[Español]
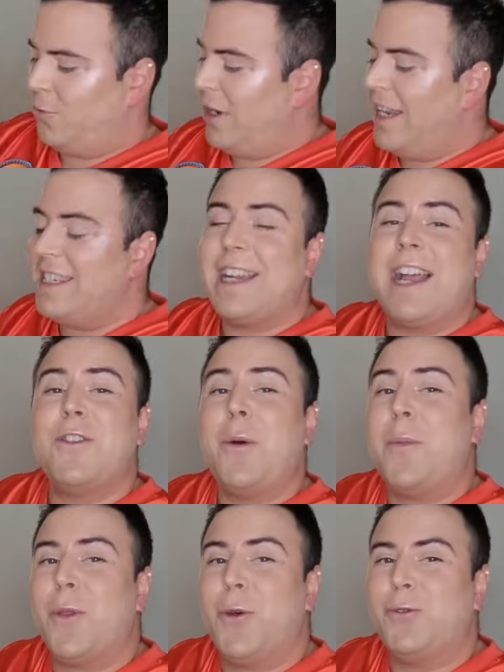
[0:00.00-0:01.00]
voy a ir sacando
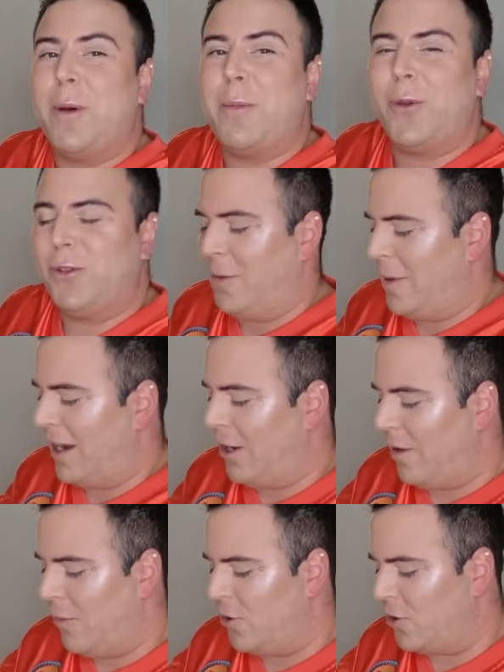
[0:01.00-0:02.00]
producto a producto para que lo
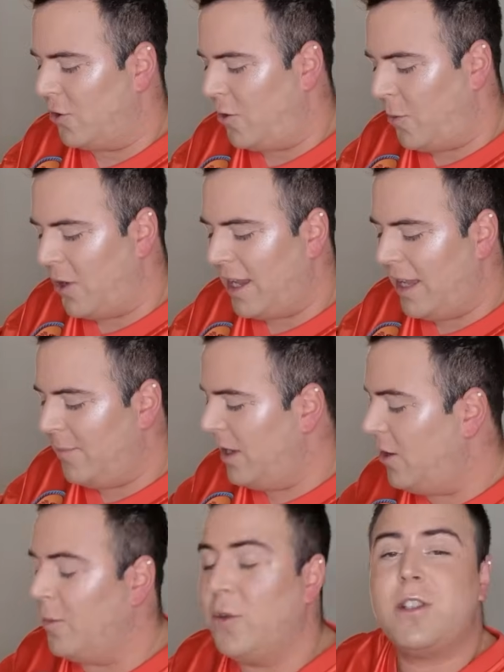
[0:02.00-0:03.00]
veamos todo por aquí. Y
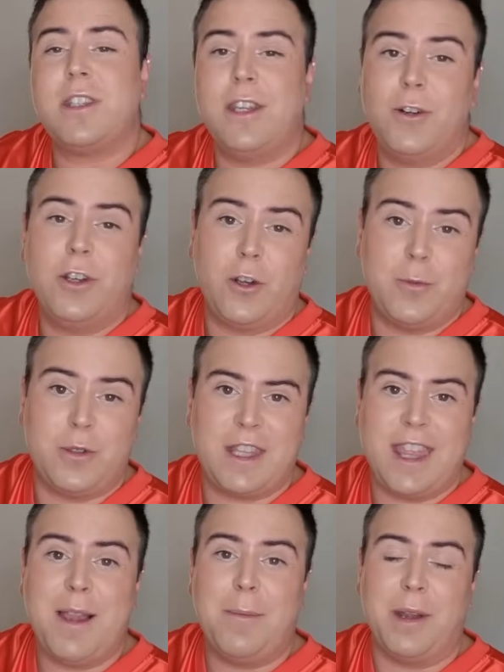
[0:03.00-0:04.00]
como os digo, y como os
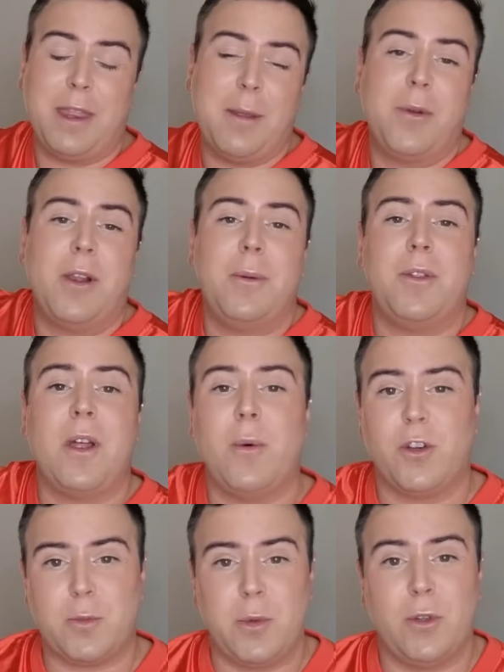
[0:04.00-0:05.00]
decía al principio del vídeo,
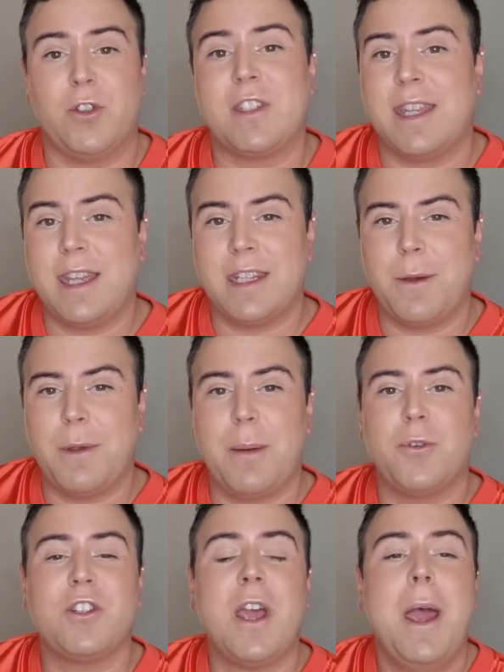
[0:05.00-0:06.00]
algunos productos que ya
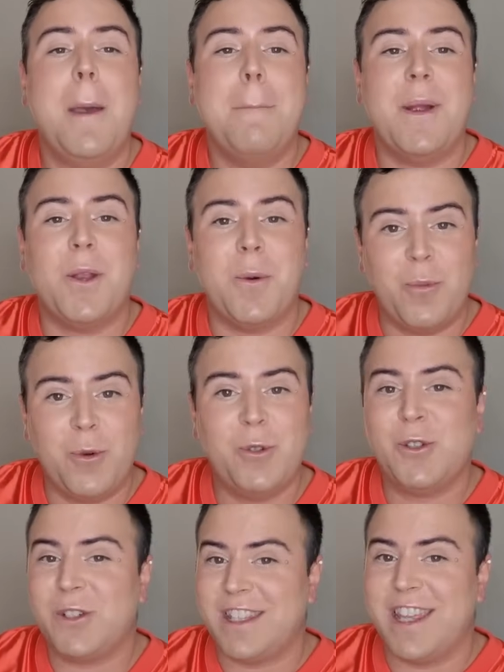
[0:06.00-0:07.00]
sabíamos, pero
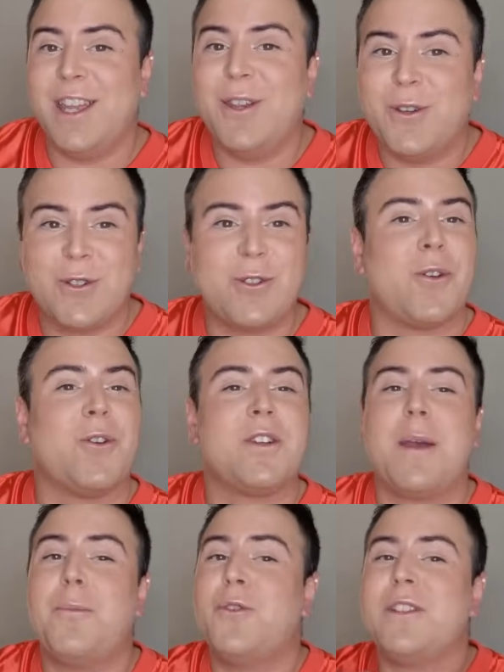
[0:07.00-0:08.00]
muchos de ellos no. No
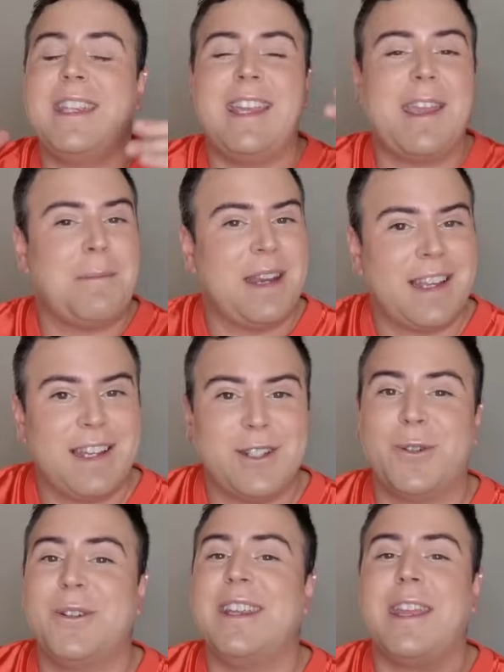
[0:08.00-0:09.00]
sabemos ni qué marcas
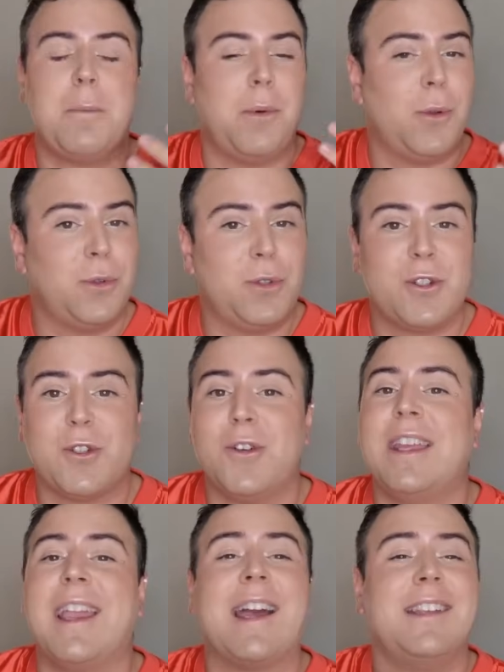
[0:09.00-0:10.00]
son, ni qué productos son, ni
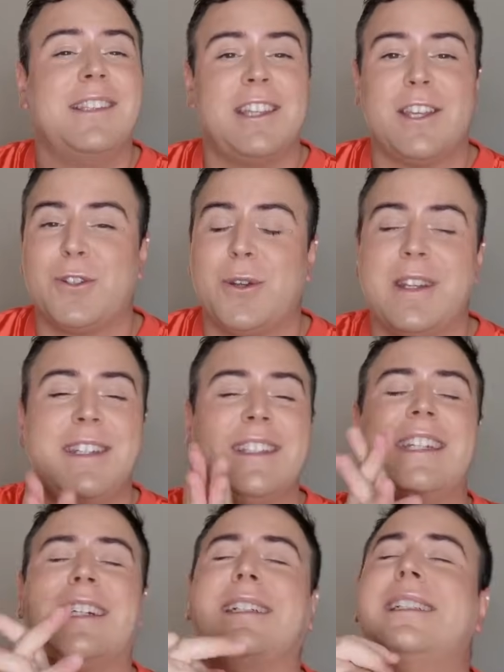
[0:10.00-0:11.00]
qué cantidad son. Así
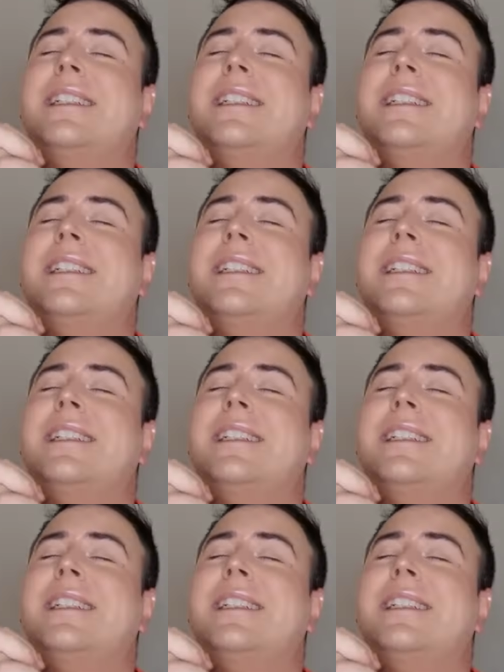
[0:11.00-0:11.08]
que